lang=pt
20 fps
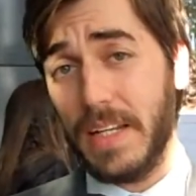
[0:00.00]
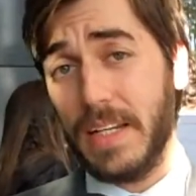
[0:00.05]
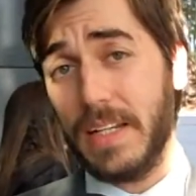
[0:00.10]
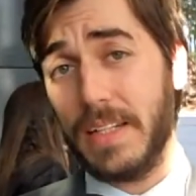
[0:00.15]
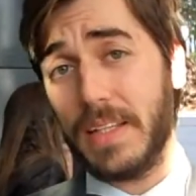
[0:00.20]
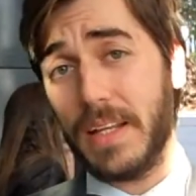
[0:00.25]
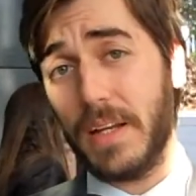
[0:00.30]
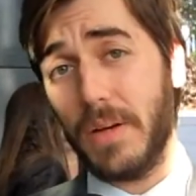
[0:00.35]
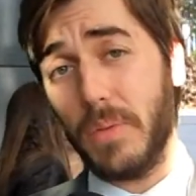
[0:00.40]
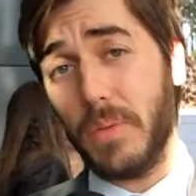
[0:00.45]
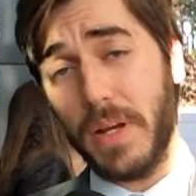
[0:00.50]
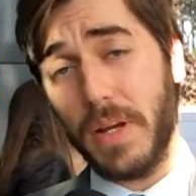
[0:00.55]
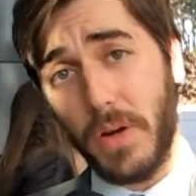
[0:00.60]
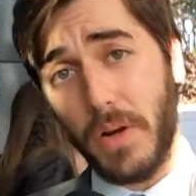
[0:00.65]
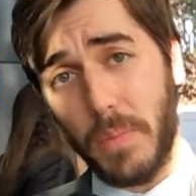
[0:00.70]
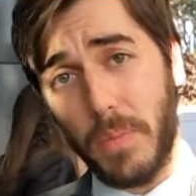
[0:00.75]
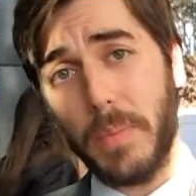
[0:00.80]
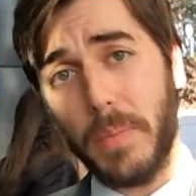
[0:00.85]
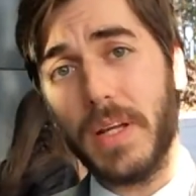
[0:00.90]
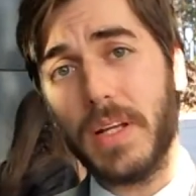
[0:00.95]
Então é
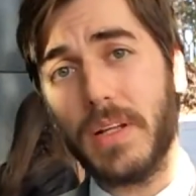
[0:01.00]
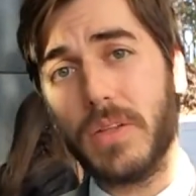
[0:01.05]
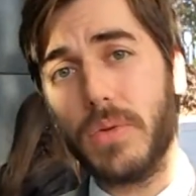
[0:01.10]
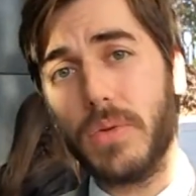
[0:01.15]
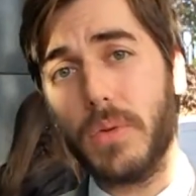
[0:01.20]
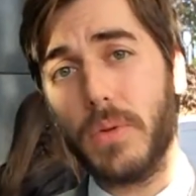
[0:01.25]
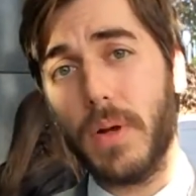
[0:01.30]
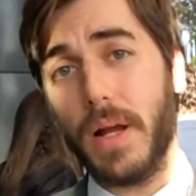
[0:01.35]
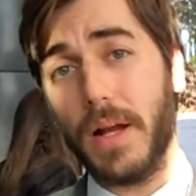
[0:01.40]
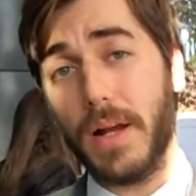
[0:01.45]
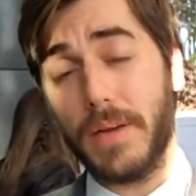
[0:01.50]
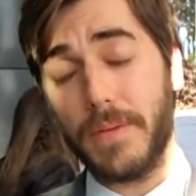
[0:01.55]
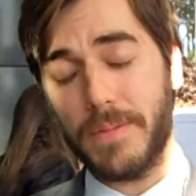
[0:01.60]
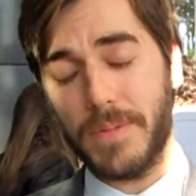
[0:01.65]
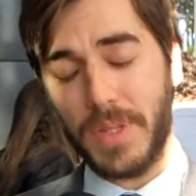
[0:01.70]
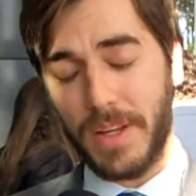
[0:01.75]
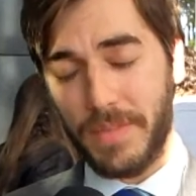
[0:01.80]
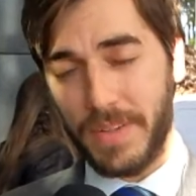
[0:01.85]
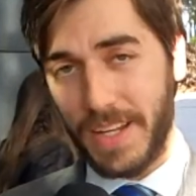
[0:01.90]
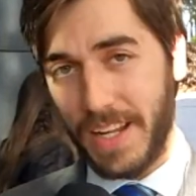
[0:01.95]
um momento,
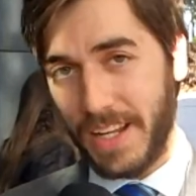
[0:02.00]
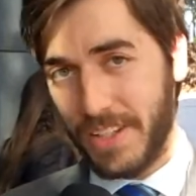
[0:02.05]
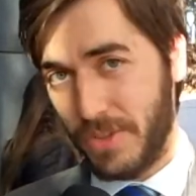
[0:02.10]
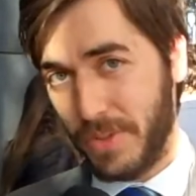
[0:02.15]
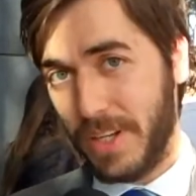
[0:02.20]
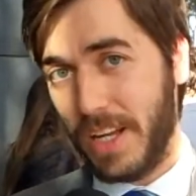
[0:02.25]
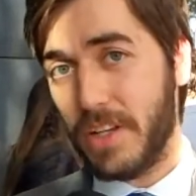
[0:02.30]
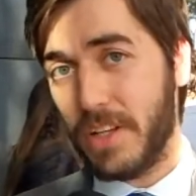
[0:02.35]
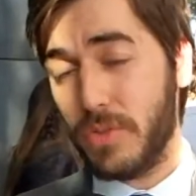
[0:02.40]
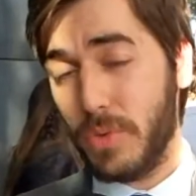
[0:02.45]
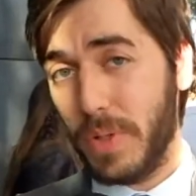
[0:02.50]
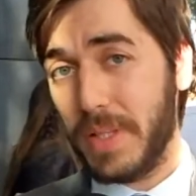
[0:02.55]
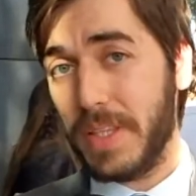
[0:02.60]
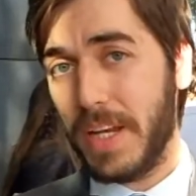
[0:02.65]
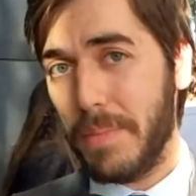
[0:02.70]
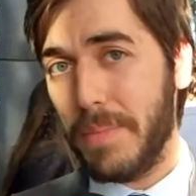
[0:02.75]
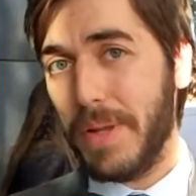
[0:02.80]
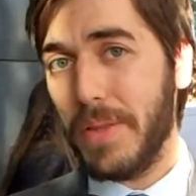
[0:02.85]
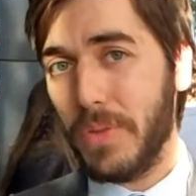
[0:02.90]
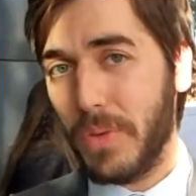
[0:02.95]
na verdade, no caso do
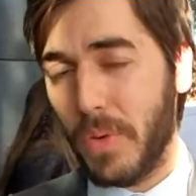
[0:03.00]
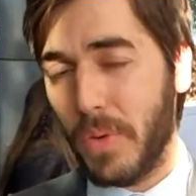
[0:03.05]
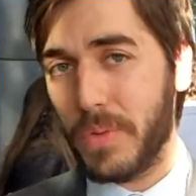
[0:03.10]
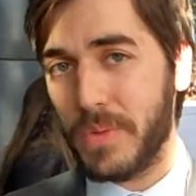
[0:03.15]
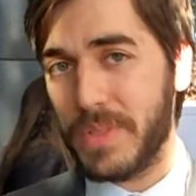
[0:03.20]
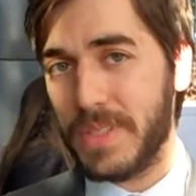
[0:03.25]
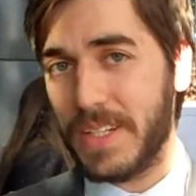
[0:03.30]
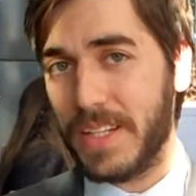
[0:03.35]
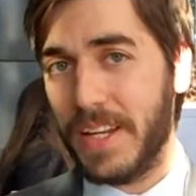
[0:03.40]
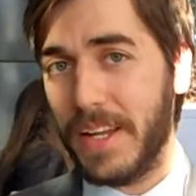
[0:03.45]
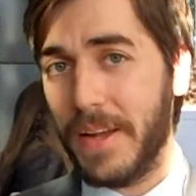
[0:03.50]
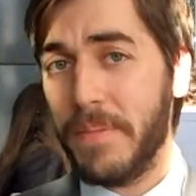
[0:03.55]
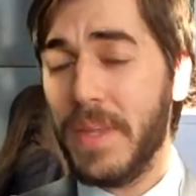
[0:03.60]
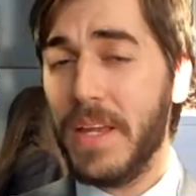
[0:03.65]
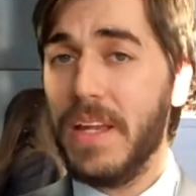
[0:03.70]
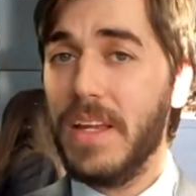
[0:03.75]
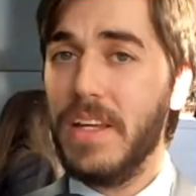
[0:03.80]
André Mendonça, né?